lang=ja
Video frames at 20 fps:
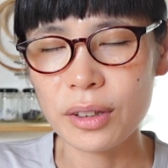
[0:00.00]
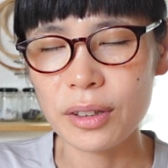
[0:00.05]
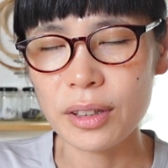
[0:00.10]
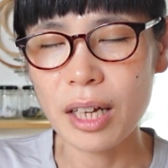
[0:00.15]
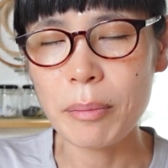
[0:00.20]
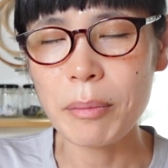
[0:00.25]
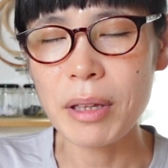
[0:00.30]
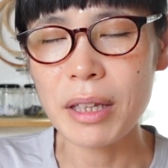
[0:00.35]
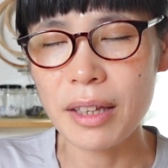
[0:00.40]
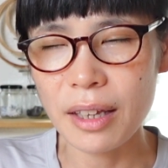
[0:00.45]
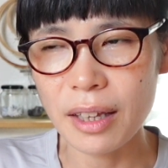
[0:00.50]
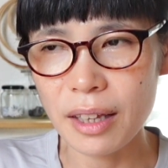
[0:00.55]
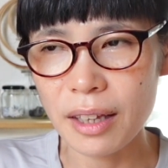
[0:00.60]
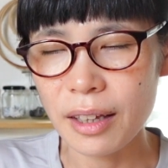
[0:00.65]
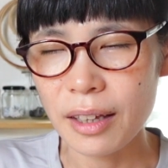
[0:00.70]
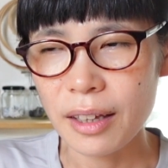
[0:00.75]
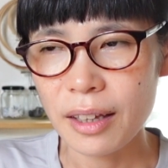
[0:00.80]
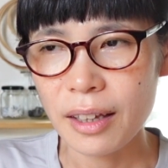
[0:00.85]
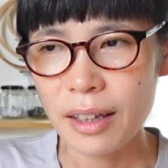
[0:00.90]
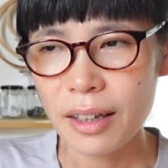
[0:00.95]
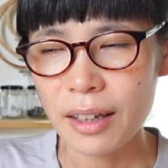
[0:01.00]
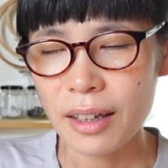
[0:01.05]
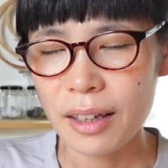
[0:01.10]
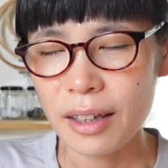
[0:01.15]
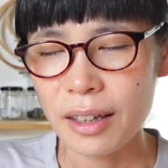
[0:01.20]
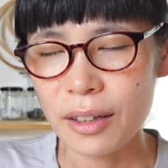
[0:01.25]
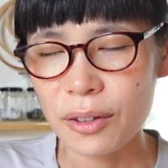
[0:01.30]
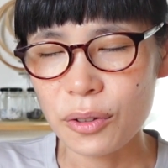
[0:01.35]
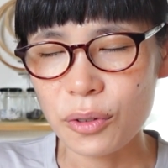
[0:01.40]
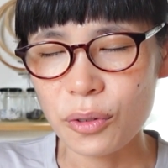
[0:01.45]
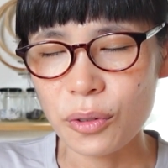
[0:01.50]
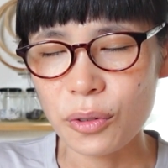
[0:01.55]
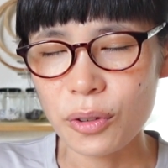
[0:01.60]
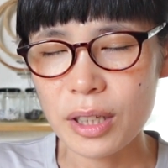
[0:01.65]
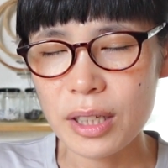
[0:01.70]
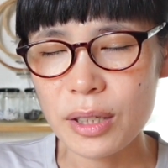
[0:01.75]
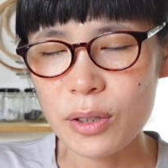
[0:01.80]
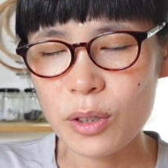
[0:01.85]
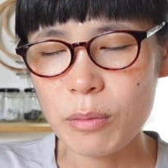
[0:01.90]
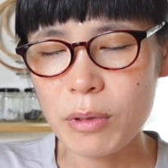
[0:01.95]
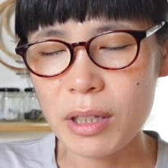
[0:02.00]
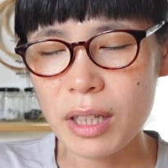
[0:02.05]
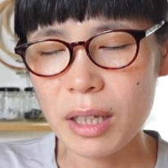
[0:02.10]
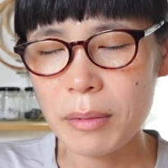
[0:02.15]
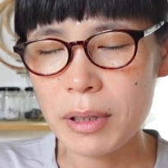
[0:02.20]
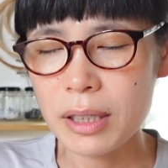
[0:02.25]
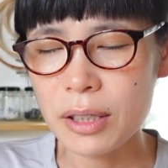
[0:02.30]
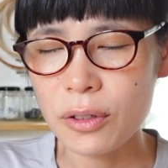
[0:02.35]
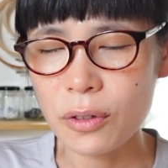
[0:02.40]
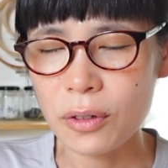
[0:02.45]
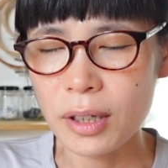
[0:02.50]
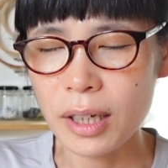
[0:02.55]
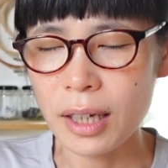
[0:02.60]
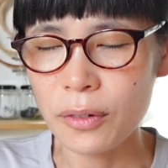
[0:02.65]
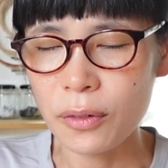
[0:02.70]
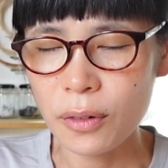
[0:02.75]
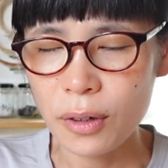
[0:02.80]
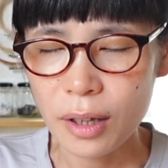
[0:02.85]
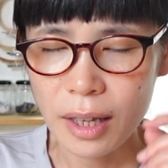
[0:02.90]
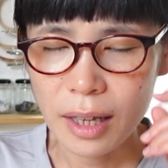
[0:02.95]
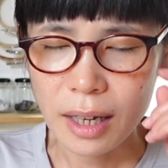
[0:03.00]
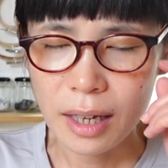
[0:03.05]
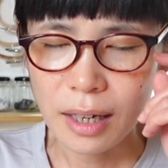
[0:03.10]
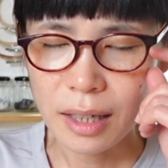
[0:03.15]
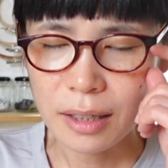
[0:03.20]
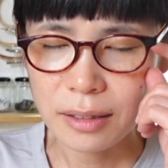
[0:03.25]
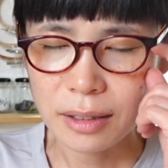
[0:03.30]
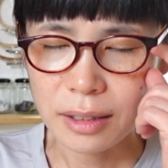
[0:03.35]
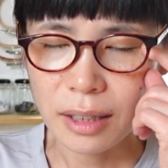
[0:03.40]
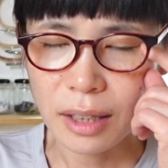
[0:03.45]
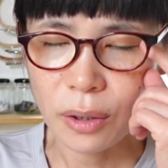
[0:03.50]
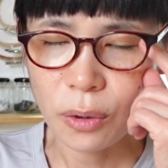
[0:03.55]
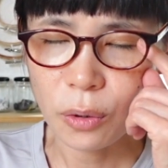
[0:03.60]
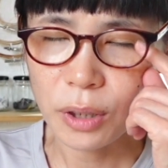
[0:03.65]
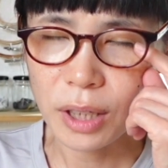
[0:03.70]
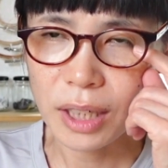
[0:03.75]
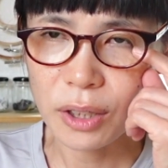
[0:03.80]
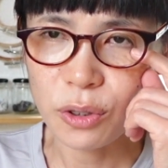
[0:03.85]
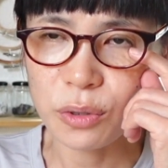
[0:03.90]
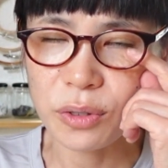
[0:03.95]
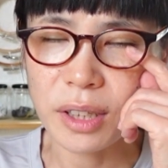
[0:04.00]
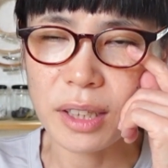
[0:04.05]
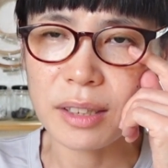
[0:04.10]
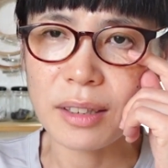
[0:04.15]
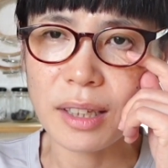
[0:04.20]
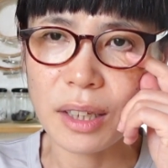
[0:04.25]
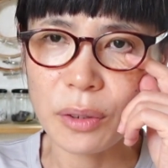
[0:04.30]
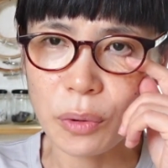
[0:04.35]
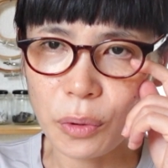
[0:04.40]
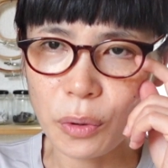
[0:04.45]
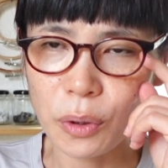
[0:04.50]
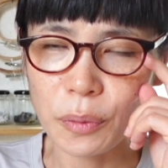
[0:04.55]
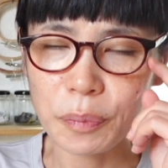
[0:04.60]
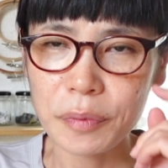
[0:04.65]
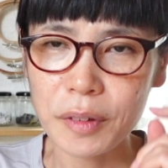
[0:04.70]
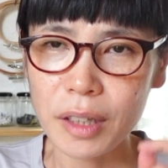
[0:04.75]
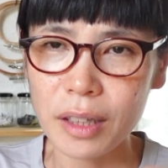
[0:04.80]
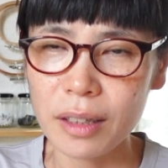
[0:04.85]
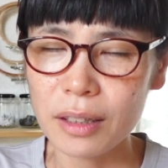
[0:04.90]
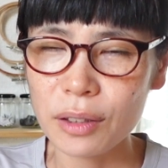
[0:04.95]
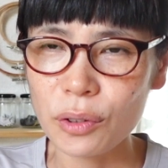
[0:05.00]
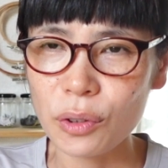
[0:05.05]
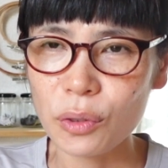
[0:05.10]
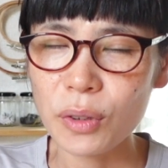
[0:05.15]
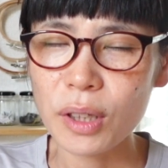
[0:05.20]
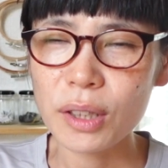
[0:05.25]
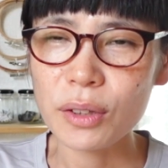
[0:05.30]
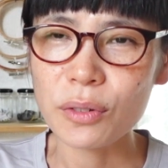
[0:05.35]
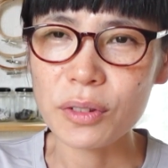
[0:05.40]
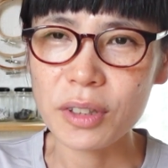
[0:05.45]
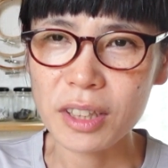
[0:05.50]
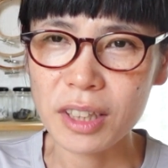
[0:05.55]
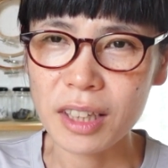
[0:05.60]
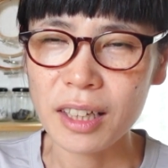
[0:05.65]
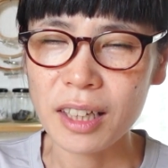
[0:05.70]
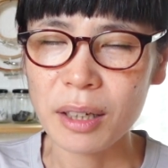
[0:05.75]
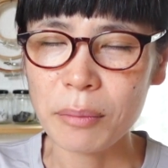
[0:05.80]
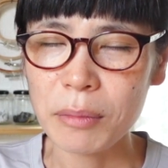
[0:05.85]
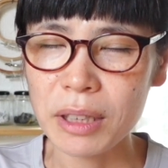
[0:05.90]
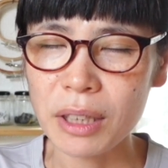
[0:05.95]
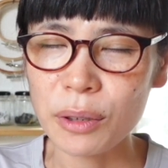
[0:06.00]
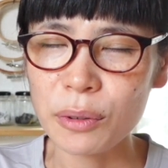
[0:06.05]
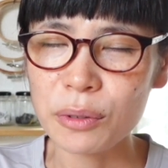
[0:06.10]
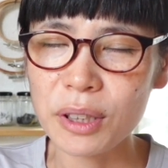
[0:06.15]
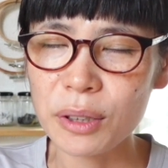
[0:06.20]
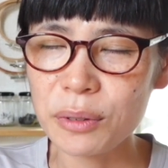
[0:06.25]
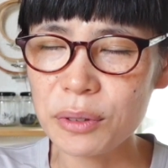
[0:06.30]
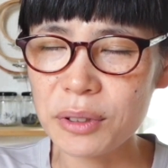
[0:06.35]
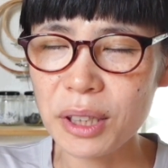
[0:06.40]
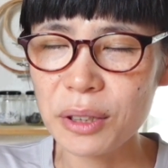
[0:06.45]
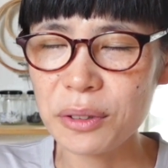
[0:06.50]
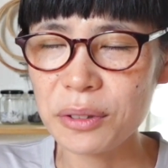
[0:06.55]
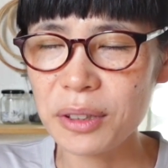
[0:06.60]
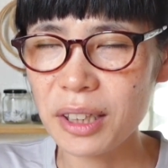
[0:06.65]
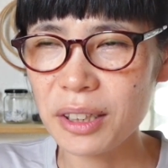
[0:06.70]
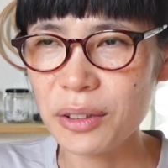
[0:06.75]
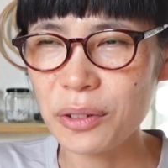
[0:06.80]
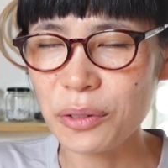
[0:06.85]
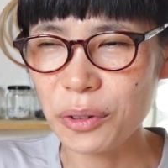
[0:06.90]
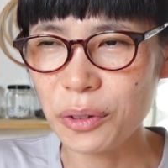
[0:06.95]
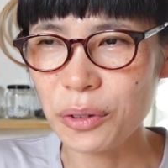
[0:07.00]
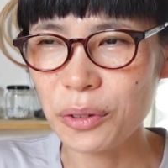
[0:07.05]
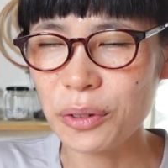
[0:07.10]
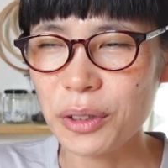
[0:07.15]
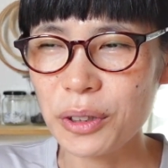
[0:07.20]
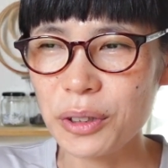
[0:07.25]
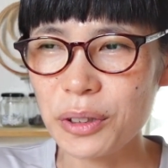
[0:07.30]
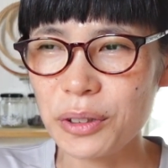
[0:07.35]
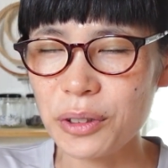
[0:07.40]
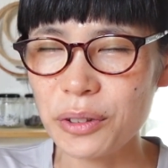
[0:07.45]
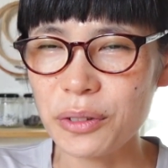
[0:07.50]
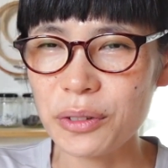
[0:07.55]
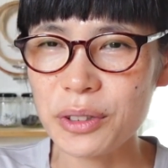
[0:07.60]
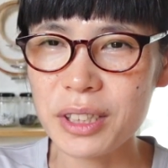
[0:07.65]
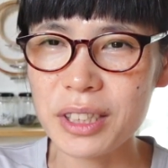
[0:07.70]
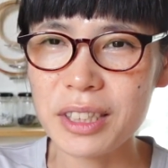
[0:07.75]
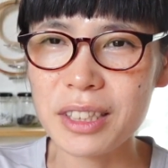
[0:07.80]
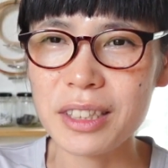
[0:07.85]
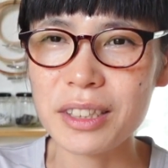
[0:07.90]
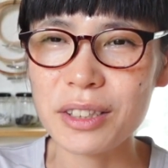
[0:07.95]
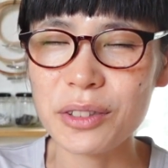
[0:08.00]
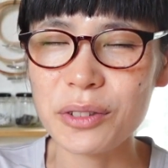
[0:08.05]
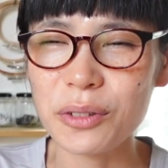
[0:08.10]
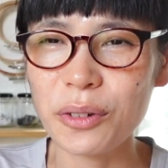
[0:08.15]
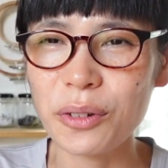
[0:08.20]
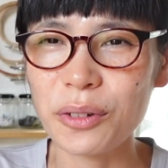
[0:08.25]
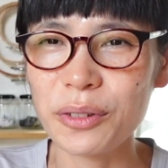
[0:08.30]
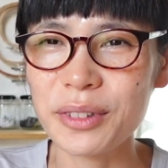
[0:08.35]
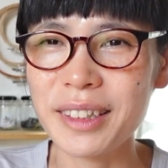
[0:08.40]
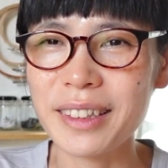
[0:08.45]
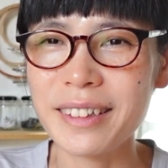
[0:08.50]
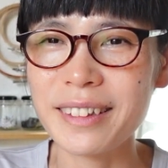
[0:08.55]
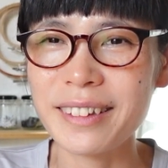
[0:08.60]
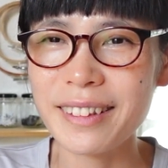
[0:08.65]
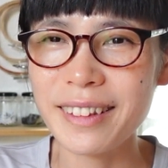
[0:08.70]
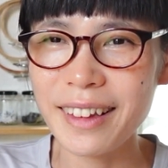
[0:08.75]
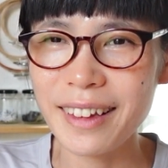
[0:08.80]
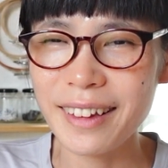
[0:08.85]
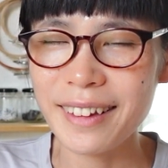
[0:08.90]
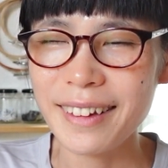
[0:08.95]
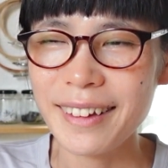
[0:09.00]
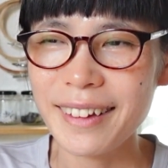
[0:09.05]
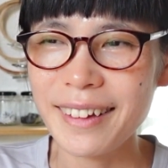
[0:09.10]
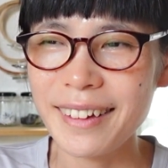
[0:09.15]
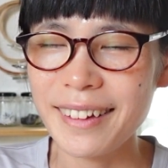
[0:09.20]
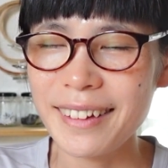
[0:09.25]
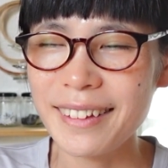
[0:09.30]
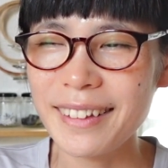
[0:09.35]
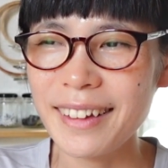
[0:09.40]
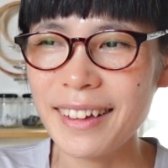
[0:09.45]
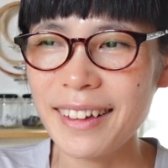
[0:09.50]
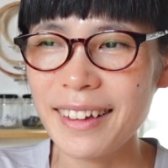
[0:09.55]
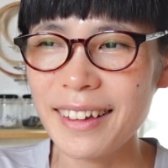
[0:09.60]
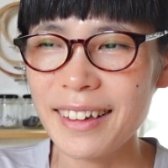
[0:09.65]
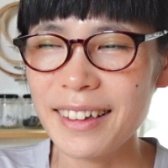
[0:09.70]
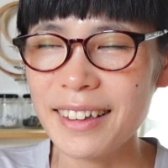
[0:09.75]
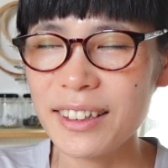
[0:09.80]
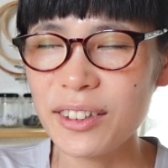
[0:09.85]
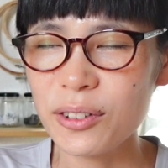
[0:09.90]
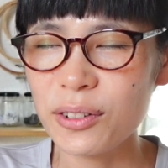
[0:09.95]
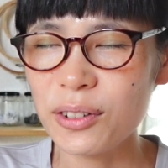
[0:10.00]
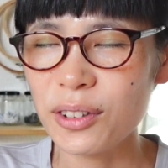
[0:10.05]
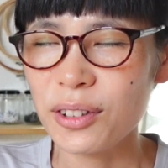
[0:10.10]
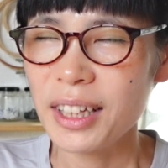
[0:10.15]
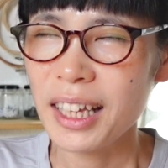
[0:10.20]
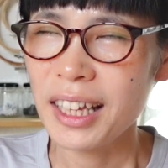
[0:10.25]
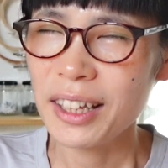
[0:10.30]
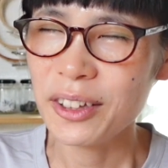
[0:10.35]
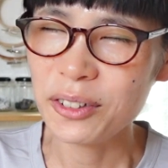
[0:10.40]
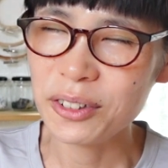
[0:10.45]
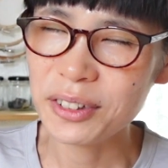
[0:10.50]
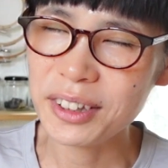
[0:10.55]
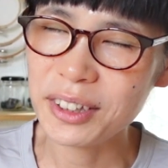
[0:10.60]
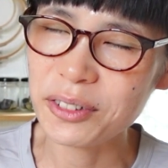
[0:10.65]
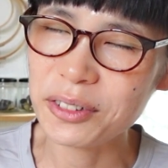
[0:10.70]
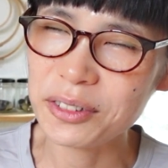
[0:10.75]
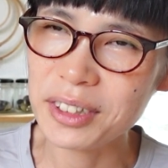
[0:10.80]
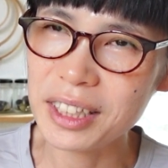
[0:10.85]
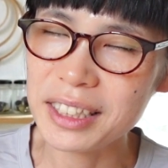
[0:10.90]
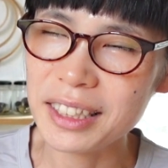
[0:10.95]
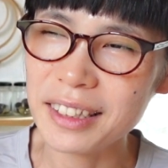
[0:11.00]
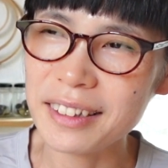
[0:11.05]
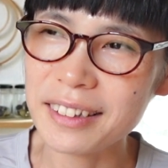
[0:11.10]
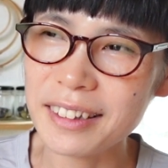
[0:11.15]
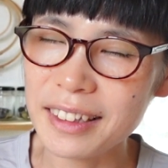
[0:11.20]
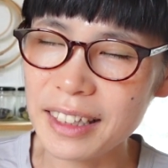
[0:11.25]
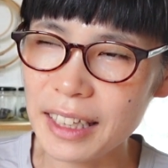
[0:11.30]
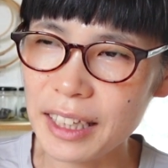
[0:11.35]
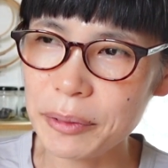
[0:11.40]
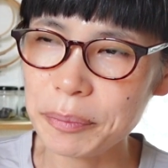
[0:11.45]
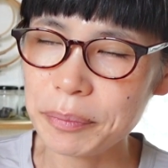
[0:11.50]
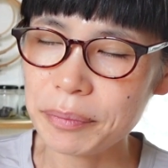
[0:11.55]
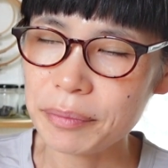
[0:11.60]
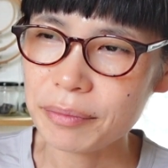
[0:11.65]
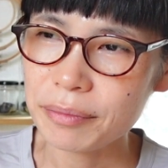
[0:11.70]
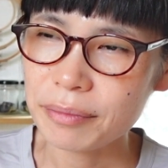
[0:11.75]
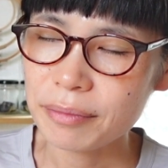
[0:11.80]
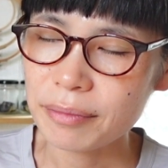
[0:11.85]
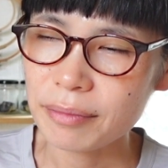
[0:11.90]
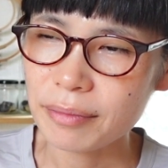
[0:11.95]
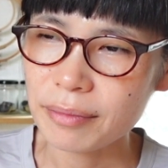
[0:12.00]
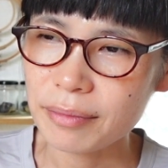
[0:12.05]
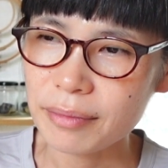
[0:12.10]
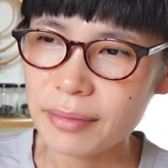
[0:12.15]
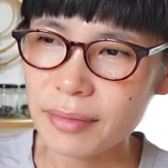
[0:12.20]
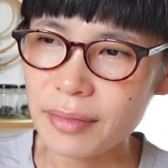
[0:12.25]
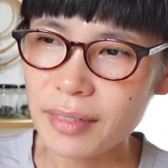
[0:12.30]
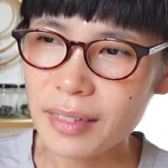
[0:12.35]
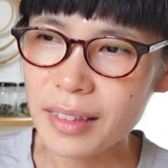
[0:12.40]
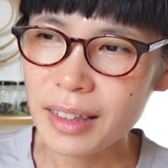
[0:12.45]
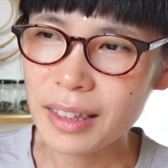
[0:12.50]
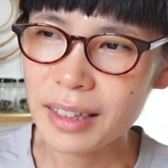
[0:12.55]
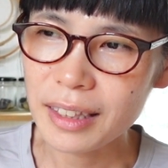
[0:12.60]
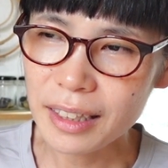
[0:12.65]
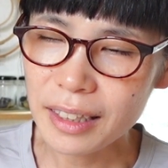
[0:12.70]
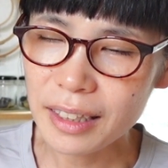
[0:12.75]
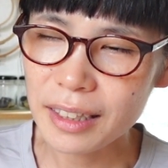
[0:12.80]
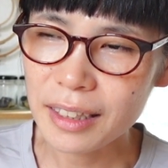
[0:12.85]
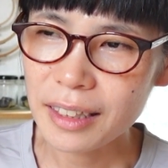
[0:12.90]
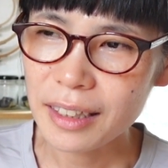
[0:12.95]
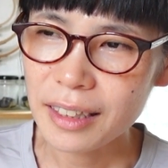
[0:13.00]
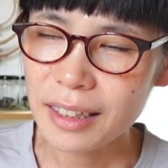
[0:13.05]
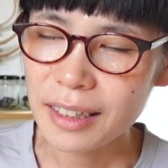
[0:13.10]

ダメで、えっと、一応目覚ましというかあのアレクサで起きるんですけどその後にまたフラフラフラっとその寝室の方に行ってでちょっと寝ようってこう寝ちゃってで